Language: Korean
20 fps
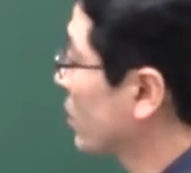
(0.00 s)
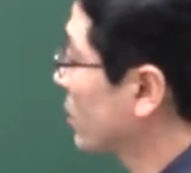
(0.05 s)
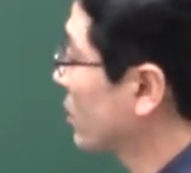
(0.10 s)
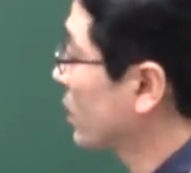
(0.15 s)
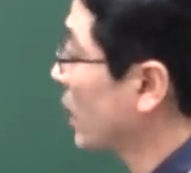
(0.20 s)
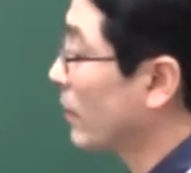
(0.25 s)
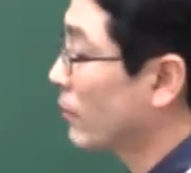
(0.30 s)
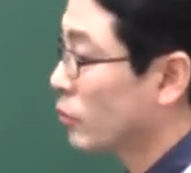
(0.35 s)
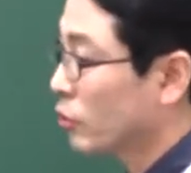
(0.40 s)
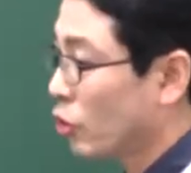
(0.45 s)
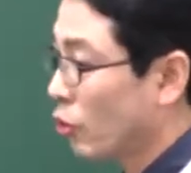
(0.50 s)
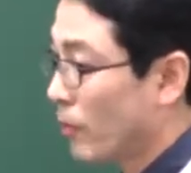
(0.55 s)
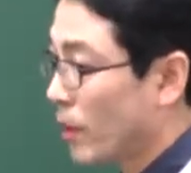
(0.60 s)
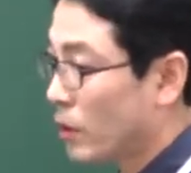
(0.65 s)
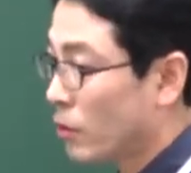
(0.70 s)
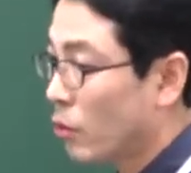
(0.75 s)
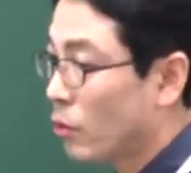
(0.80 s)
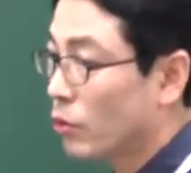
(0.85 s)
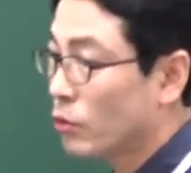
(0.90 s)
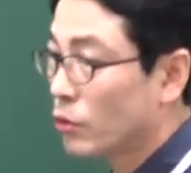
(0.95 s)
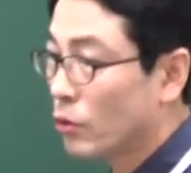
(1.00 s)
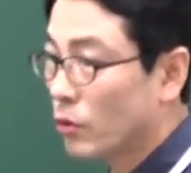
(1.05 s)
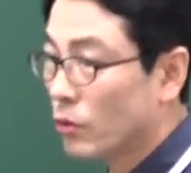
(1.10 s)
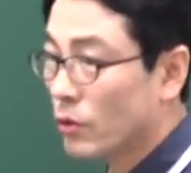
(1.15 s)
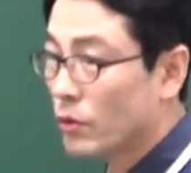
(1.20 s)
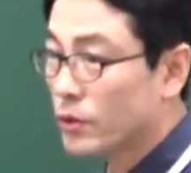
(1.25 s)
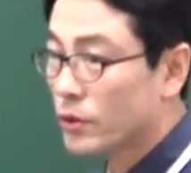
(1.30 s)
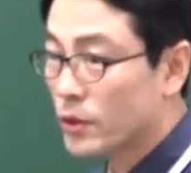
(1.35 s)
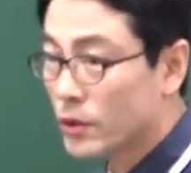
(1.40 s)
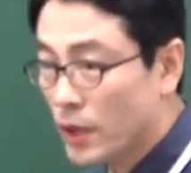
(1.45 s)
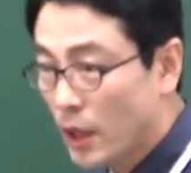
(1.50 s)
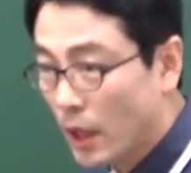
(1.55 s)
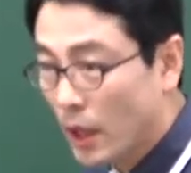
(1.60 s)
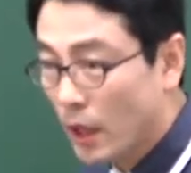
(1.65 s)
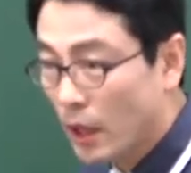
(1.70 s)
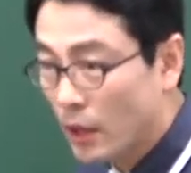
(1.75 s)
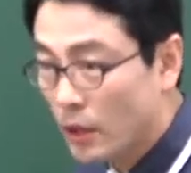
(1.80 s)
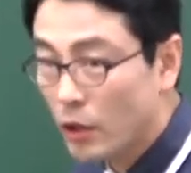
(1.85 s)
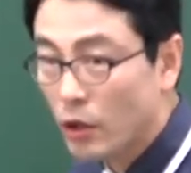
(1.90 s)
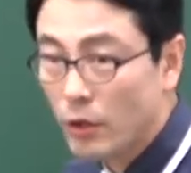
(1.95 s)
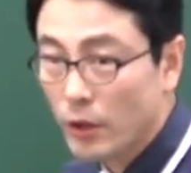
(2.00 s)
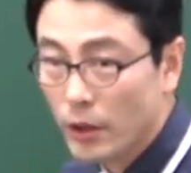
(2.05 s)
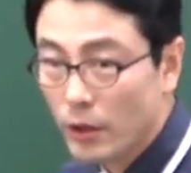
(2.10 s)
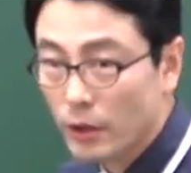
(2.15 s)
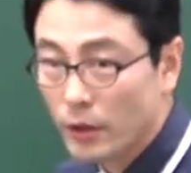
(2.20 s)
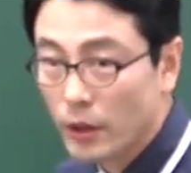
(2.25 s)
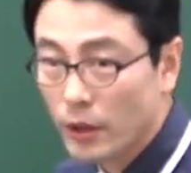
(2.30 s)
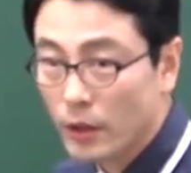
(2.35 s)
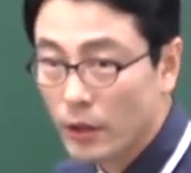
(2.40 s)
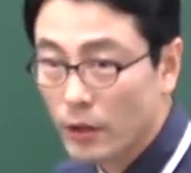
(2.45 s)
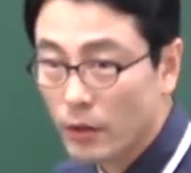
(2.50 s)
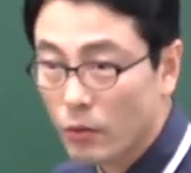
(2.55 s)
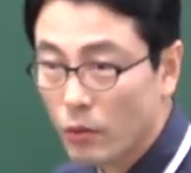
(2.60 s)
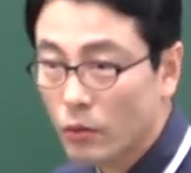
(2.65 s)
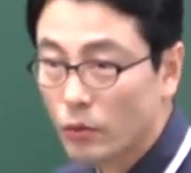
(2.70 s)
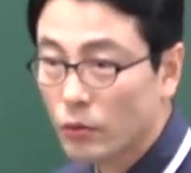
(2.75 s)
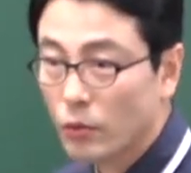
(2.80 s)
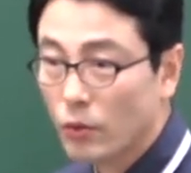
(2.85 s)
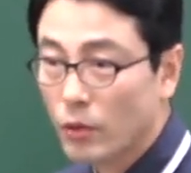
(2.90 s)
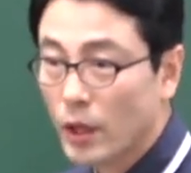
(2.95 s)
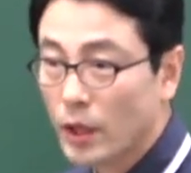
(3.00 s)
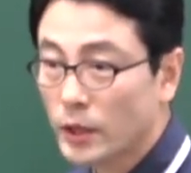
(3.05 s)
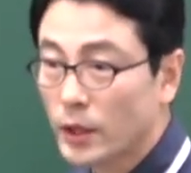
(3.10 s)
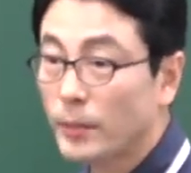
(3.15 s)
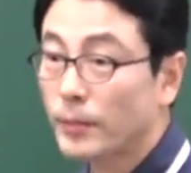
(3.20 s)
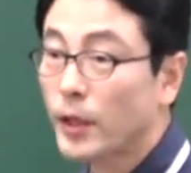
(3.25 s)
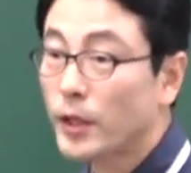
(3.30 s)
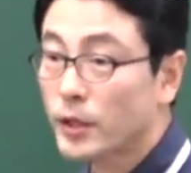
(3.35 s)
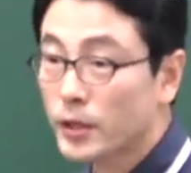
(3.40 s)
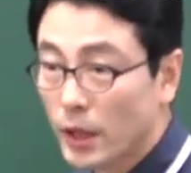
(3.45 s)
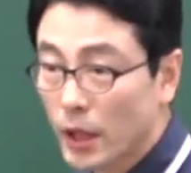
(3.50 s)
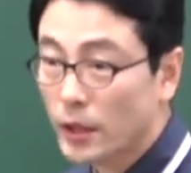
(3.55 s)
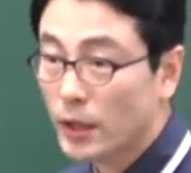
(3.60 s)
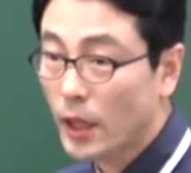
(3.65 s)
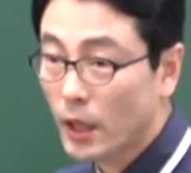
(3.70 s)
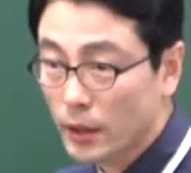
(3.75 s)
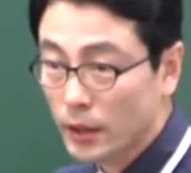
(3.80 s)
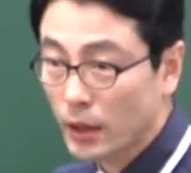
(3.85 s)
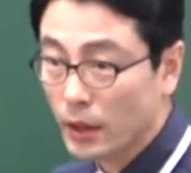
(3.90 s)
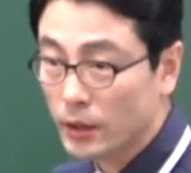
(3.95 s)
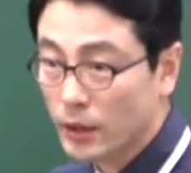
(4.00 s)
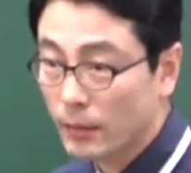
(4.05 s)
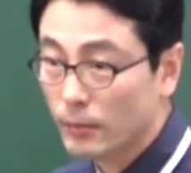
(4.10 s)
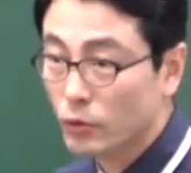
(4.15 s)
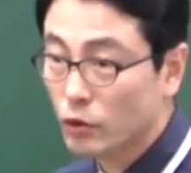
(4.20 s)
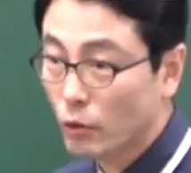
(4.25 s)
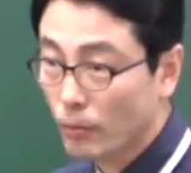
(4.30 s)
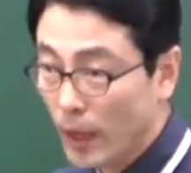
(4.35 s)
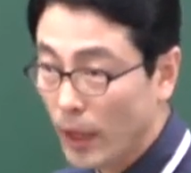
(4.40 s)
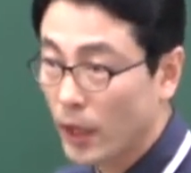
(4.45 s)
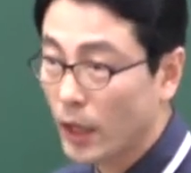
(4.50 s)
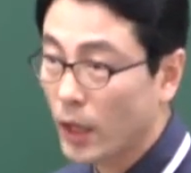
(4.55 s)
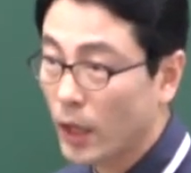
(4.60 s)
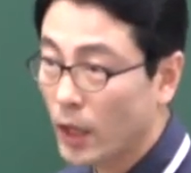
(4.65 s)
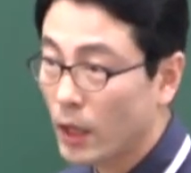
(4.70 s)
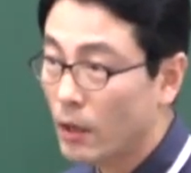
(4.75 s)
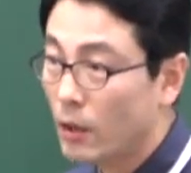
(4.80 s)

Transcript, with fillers: 그냥 사무소만 공동으로 쓰자 이거예요. 그냥 공동으로 같이 함께 쓰겠다. 그냥 사무소만.